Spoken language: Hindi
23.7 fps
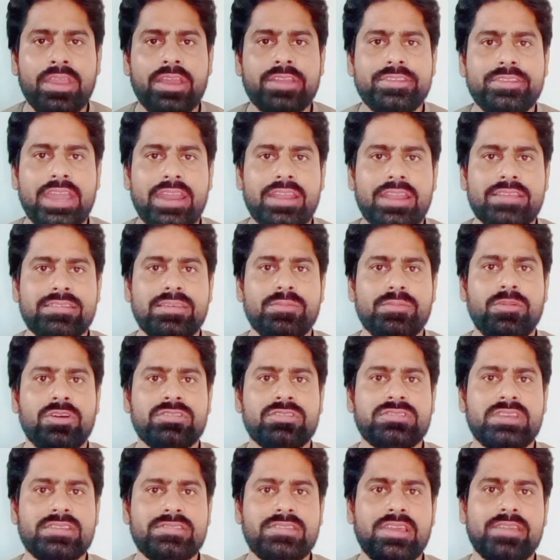चैनल से
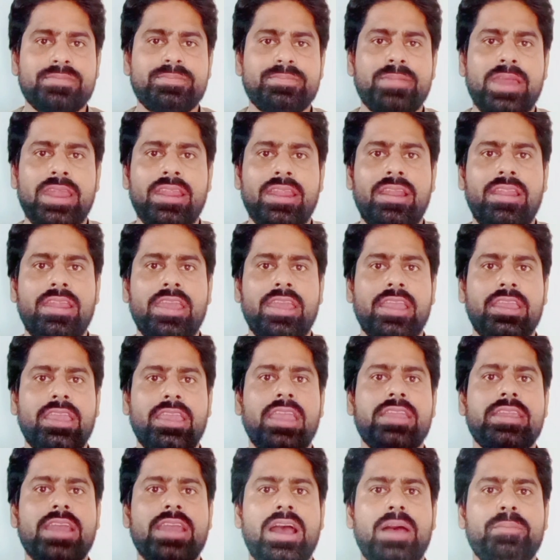बहुत सस्ते पैनल
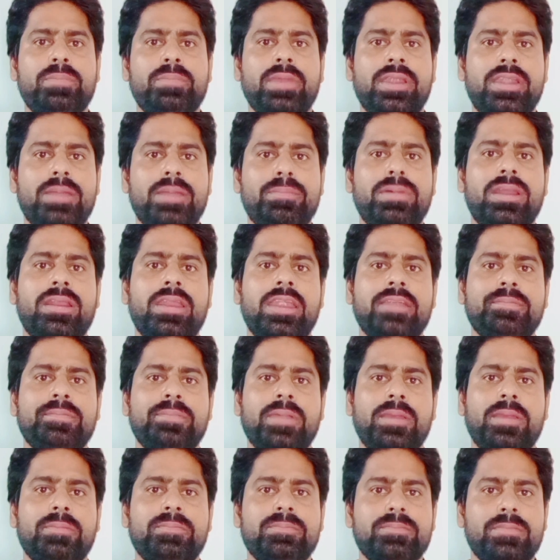लेके यहाँ पे डबल रेट
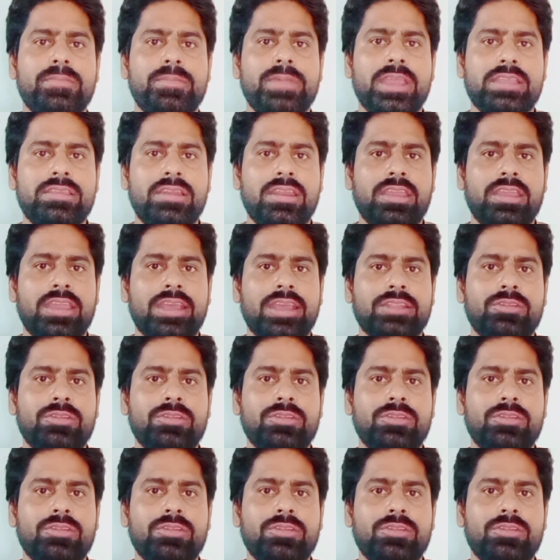पे बेच रहे हैं